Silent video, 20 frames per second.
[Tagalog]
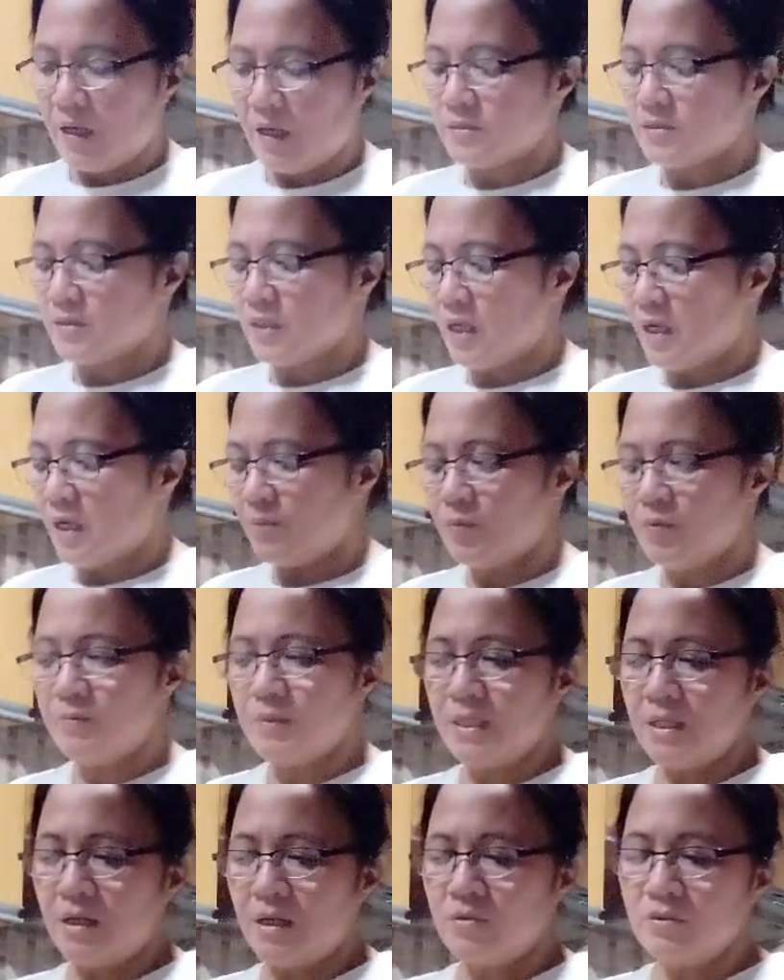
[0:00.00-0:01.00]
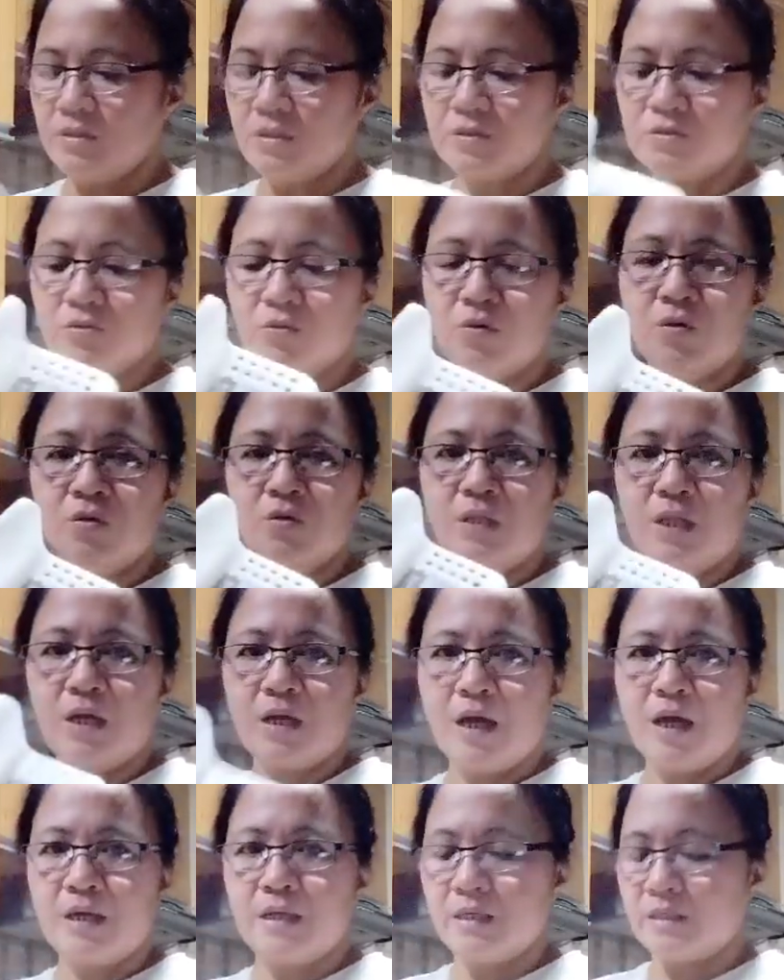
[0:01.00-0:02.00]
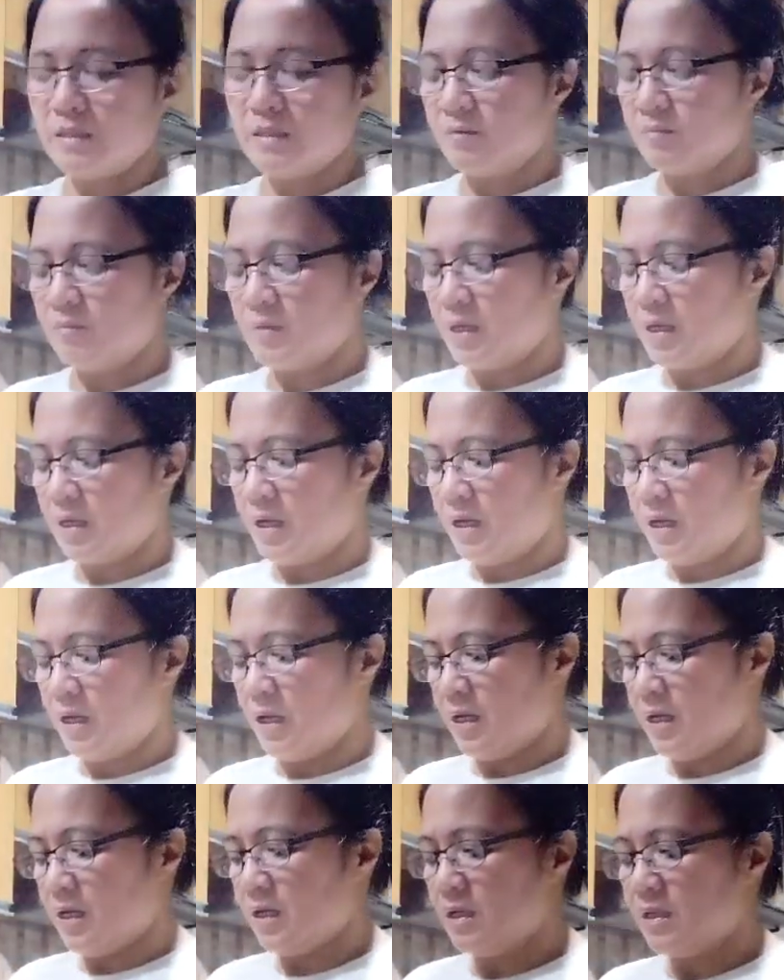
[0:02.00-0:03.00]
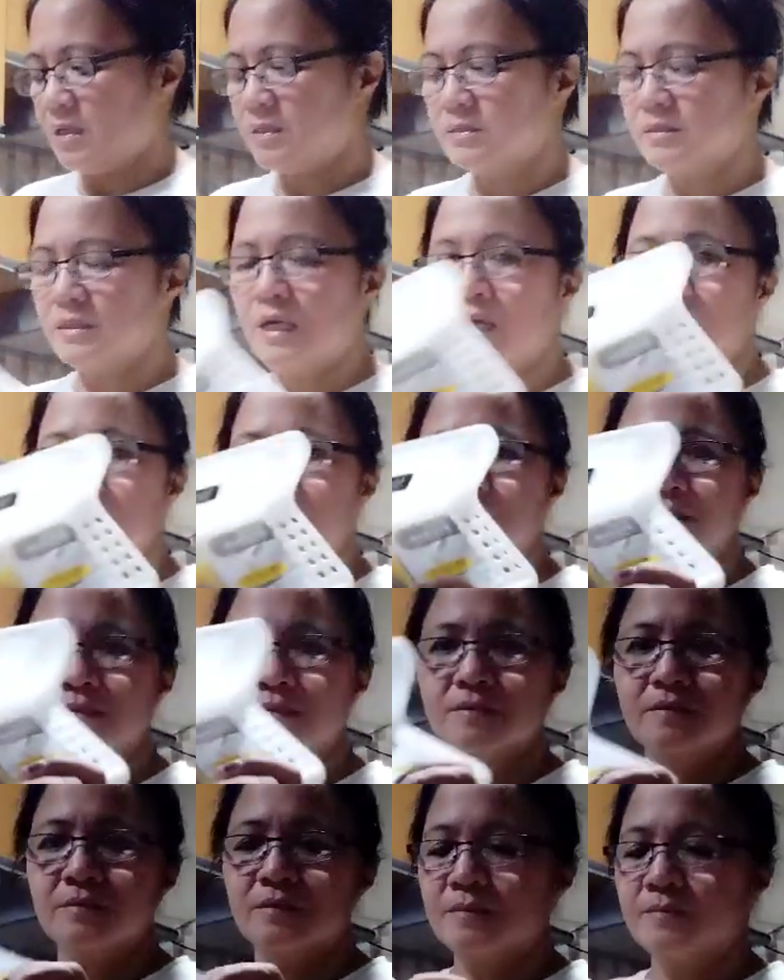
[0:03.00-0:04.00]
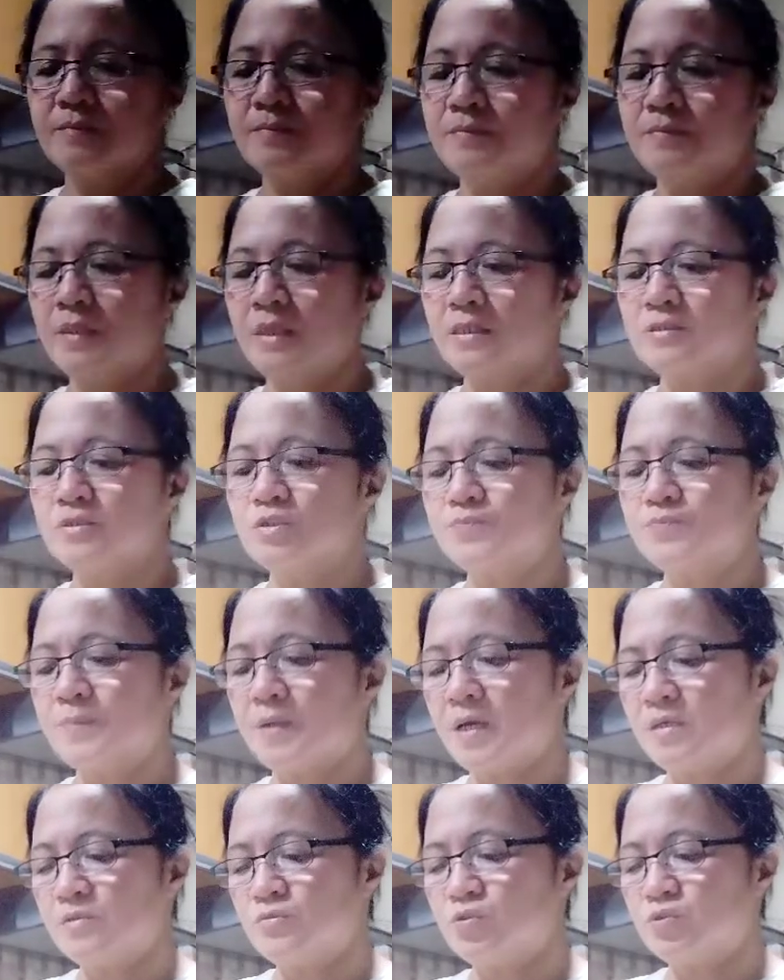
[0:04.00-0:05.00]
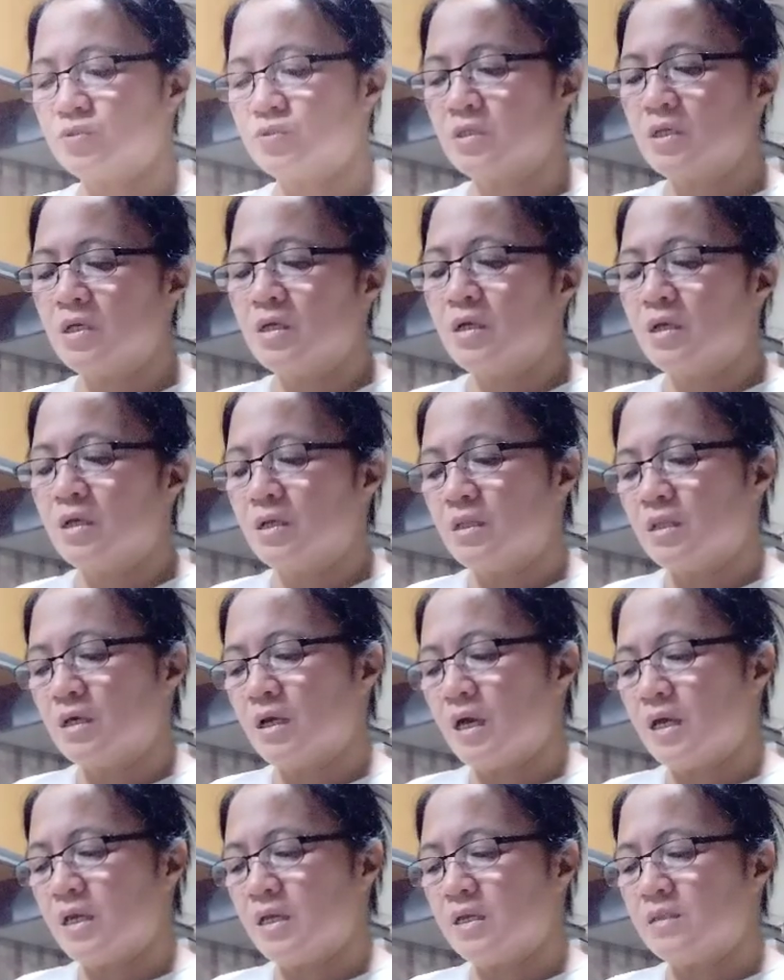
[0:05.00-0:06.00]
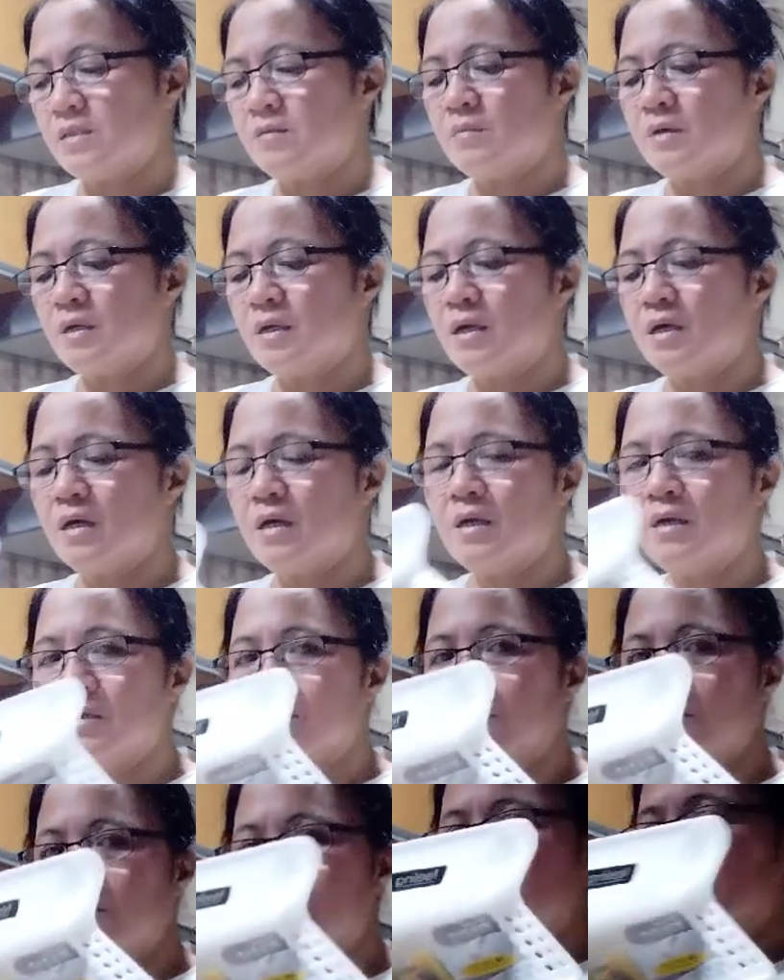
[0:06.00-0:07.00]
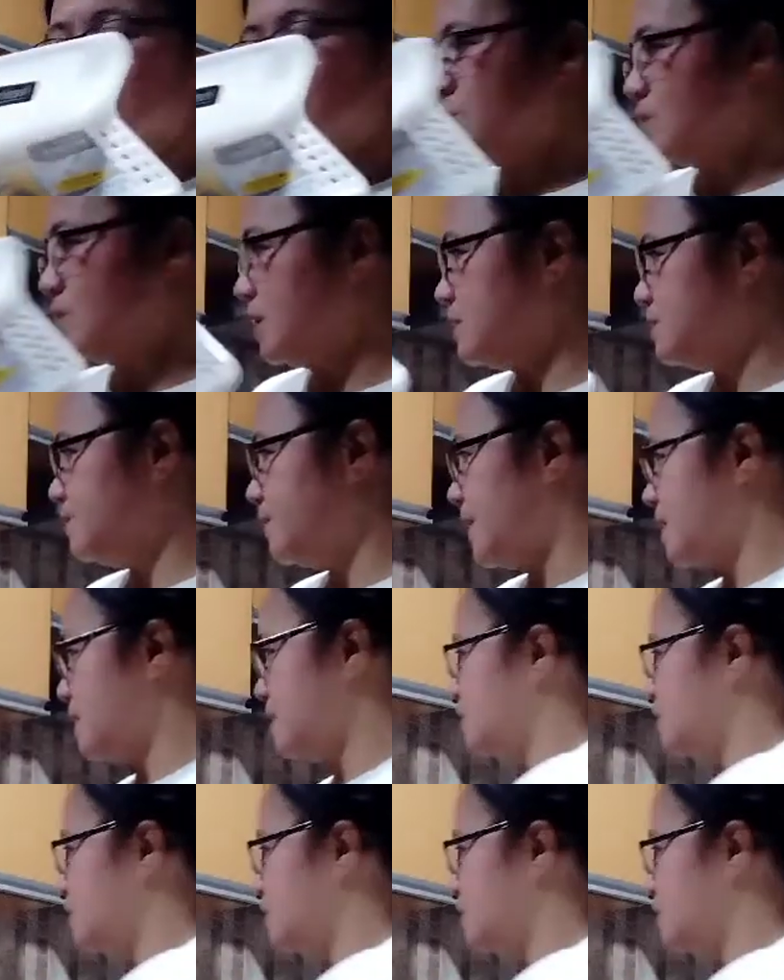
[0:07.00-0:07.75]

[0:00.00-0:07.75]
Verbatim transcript: Tsaka, bumili ako nito, lagayan ng mga, yan, ng sponge, gaya ng mga, ano, nung para